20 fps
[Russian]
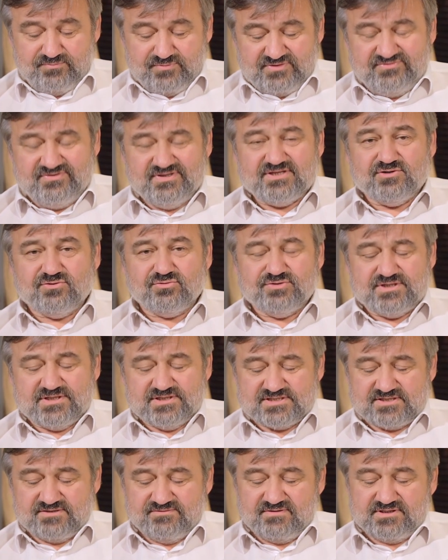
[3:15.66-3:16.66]
Медведь
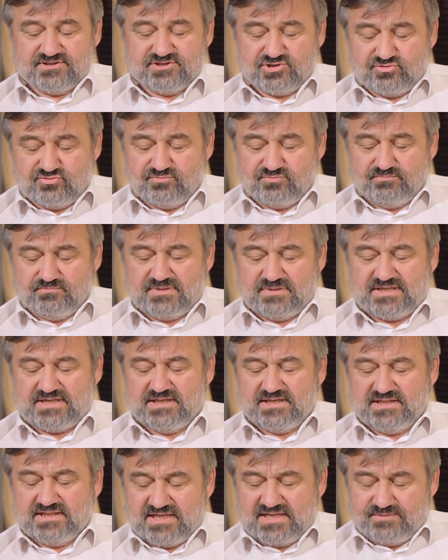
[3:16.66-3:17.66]
крутился волчком,
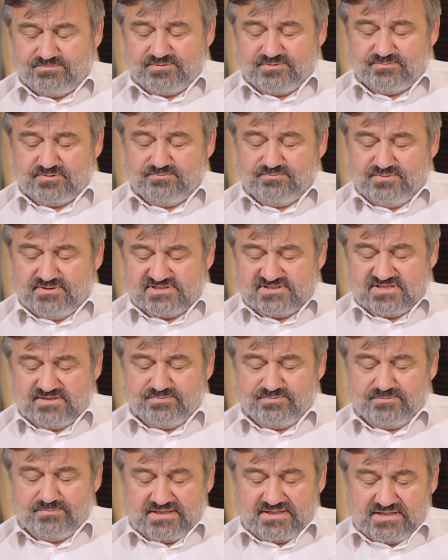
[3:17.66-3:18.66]
махал лапами,
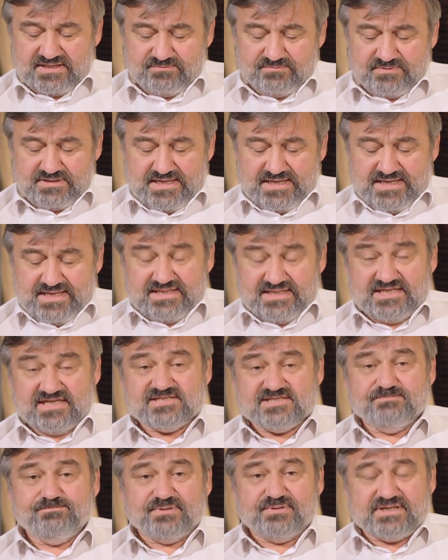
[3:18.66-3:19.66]
бился по бокам,
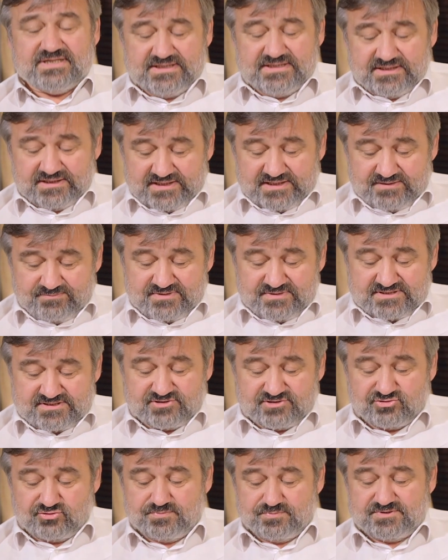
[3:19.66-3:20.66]
даже прыгал на
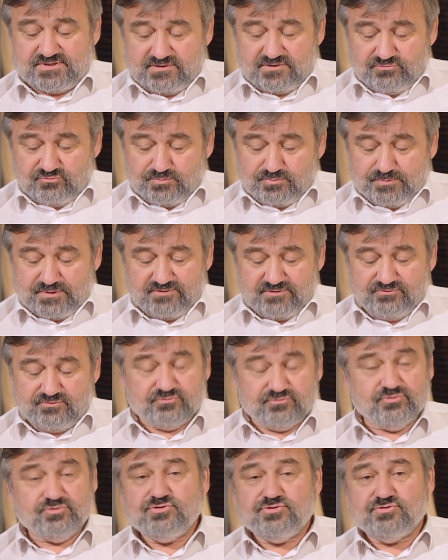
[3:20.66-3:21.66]
месте, чтобы стряхнуть
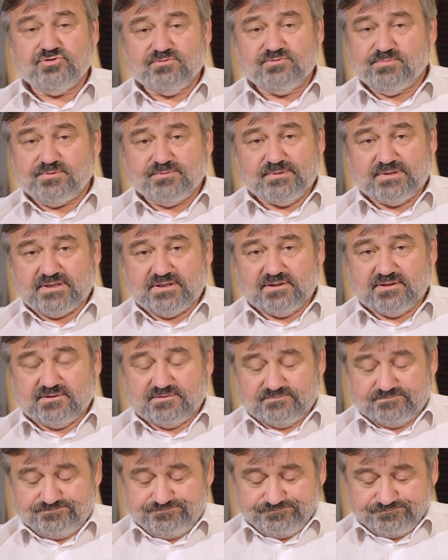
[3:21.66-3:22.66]
муравьев, но ничего не
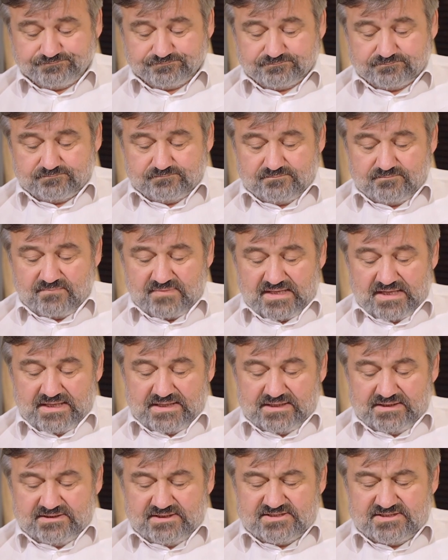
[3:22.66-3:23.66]
помогало
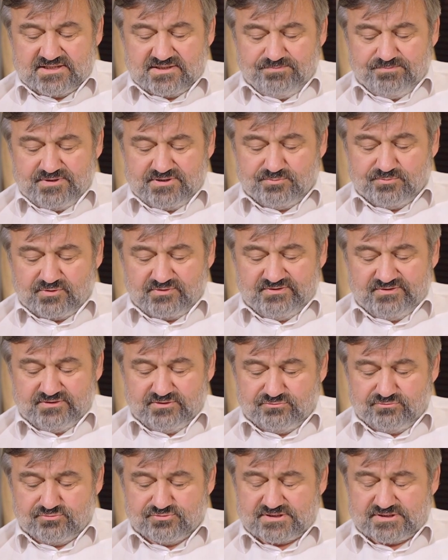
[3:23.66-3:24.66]
когда терпеть
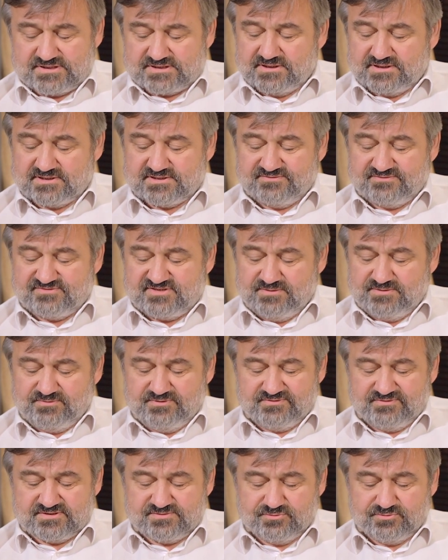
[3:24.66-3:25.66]
муравьиные кусы стало
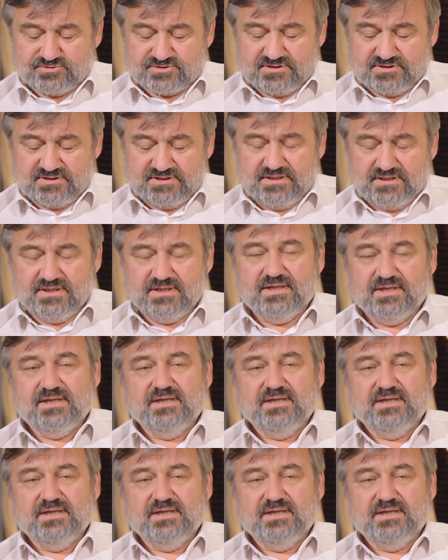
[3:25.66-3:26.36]
совсем невозможно.